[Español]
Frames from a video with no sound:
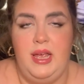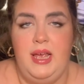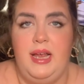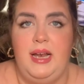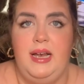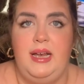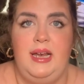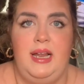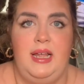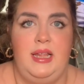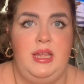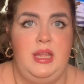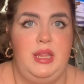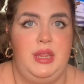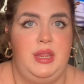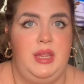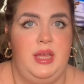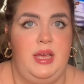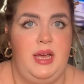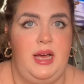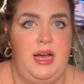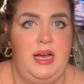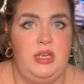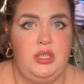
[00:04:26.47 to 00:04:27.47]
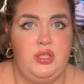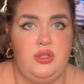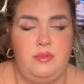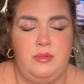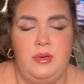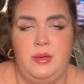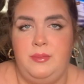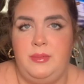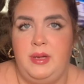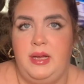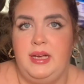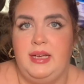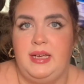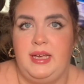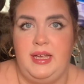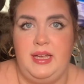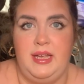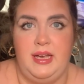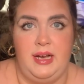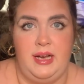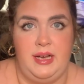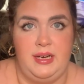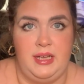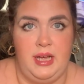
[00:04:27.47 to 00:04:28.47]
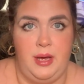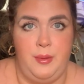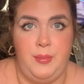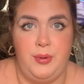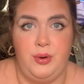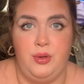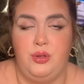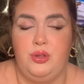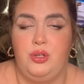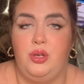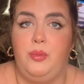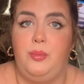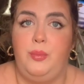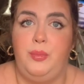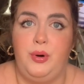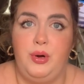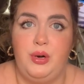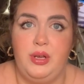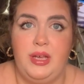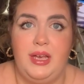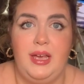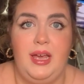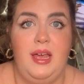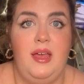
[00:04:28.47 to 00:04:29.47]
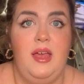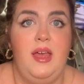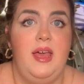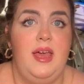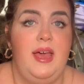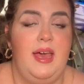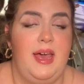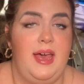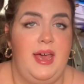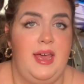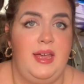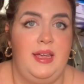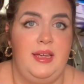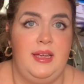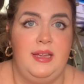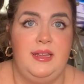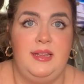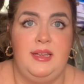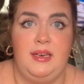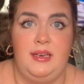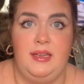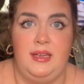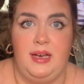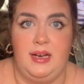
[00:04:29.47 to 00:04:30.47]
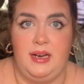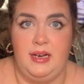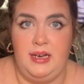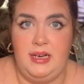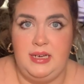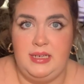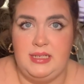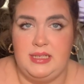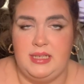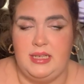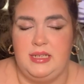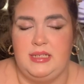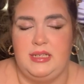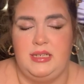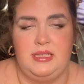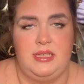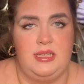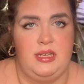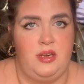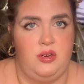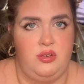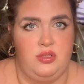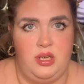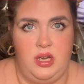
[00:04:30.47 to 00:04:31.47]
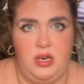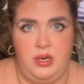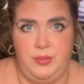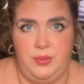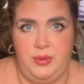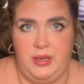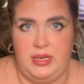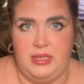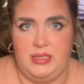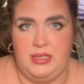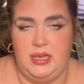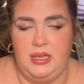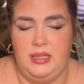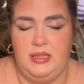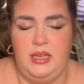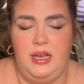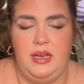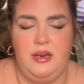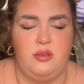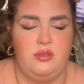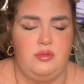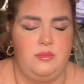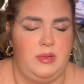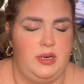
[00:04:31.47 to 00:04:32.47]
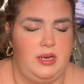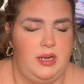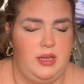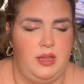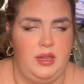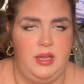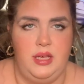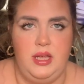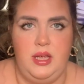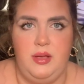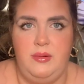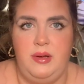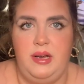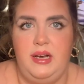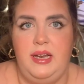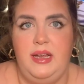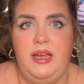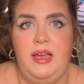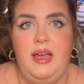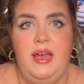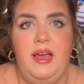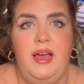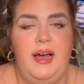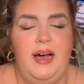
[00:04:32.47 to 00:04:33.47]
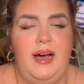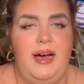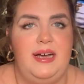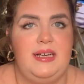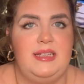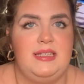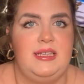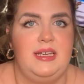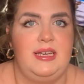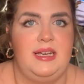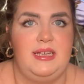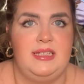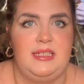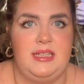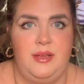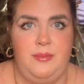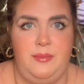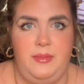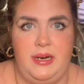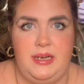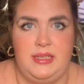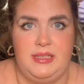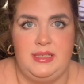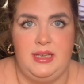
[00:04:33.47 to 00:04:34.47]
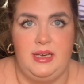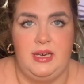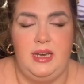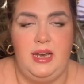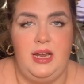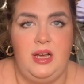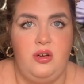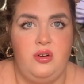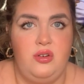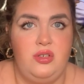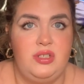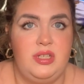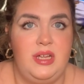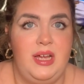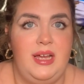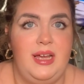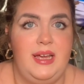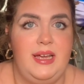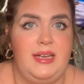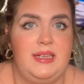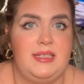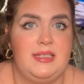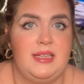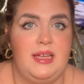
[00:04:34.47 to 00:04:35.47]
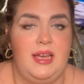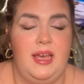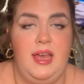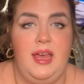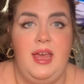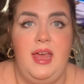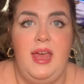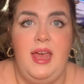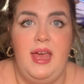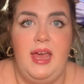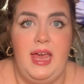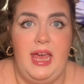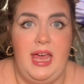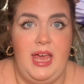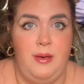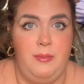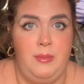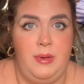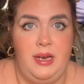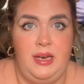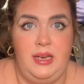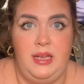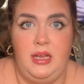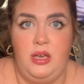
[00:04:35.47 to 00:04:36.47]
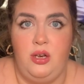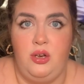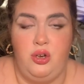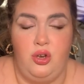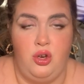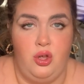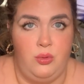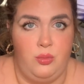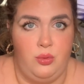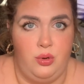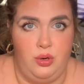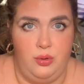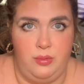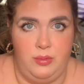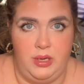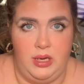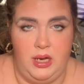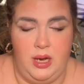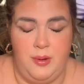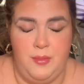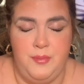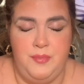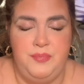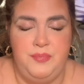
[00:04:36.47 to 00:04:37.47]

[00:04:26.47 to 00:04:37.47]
Le dice a su mamá que llegaría pronto porque ella tenía clases, así que no se las podía saltar. Su madre dice que vale, así que se marchan. La cosa es que Emily no volvía.